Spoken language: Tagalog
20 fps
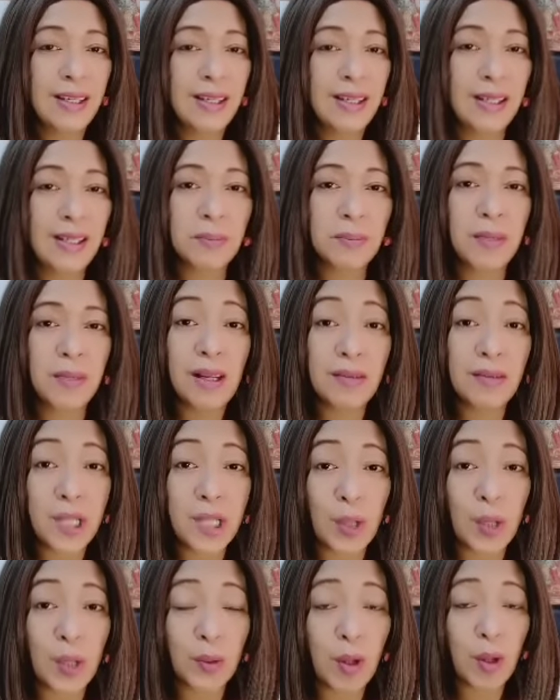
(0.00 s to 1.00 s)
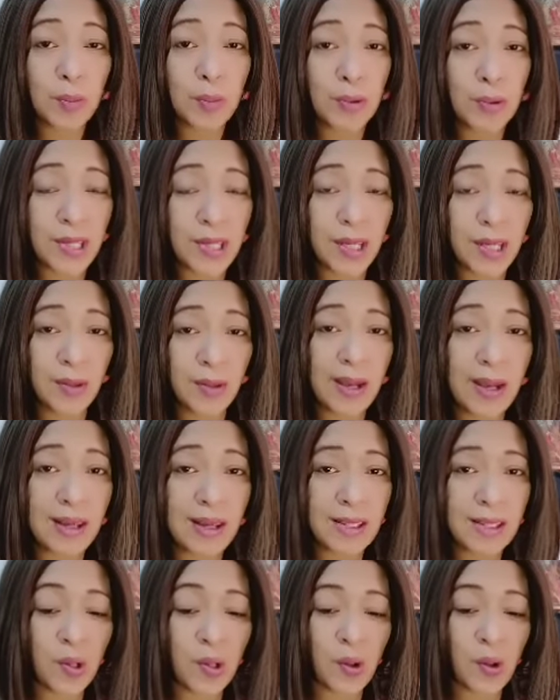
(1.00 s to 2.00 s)
At mega love shout po sa inyo
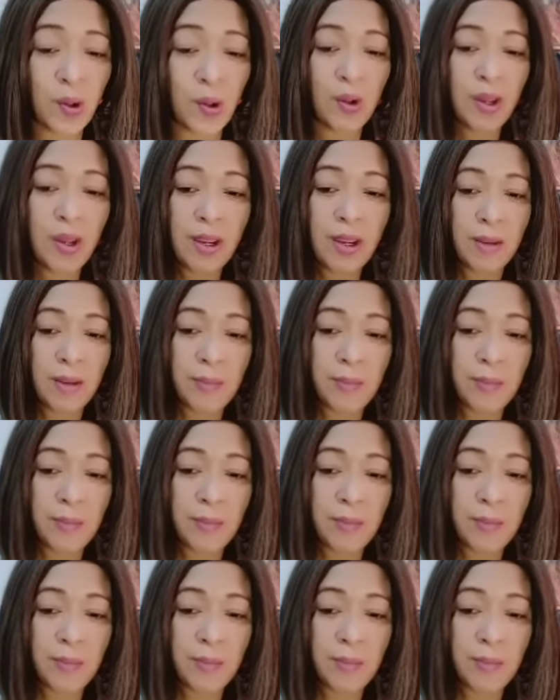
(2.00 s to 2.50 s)
lahat. So,